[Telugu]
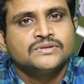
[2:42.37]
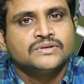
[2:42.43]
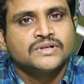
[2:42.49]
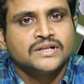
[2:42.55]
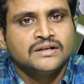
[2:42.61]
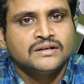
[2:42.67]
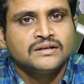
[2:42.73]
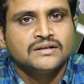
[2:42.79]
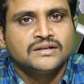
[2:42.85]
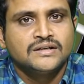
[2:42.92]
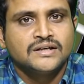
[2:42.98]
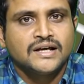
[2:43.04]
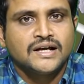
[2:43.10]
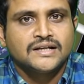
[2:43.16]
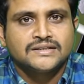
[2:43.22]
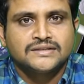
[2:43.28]
ఓకేనా
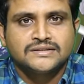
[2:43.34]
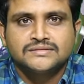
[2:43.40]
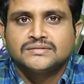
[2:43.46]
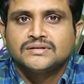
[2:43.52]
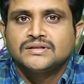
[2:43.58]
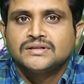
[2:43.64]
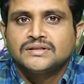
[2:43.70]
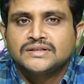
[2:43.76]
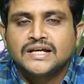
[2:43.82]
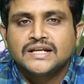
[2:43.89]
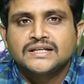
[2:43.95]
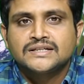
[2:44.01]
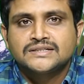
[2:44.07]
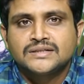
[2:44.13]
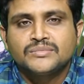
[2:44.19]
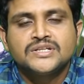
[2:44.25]

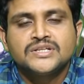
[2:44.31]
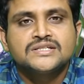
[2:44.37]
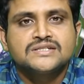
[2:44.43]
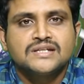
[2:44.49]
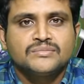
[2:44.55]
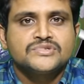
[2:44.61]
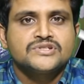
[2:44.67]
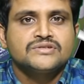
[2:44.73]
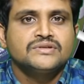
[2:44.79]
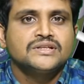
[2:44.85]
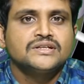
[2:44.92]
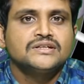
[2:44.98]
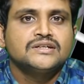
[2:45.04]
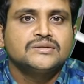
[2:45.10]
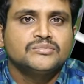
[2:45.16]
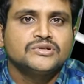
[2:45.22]
దానికి సంబంధించిన అంశం
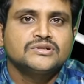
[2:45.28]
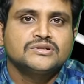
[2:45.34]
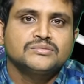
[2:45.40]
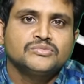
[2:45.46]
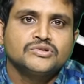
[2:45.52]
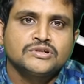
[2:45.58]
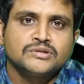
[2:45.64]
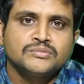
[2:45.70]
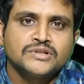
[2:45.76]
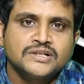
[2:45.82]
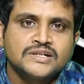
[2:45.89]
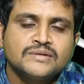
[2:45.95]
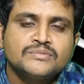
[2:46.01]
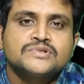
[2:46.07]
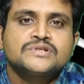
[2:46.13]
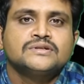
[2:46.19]
ఏంటంటే మొట్ట
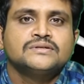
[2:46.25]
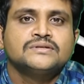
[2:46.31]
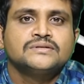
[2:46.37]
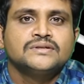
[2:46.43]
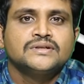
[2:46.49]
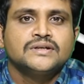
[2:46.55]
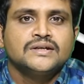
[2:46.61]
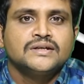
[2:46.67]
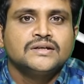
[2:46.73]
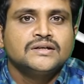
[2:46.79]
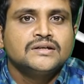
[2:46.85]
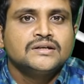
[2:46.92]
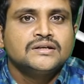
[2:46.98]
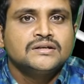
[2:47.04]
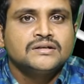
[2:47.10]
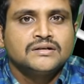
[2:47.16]
మొట్టమొదటి అంశం
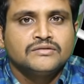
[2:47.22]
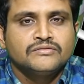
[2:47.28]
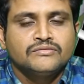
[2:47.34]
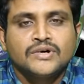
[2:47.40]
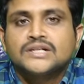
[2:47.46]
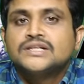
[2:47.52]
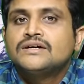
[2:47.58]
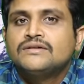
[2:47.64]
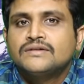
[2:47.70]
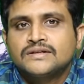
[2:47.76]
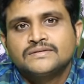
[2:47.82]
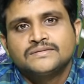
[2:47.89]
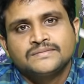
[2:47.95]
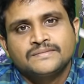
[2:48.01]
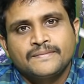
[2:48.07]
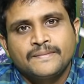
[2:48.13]
వాతావరణం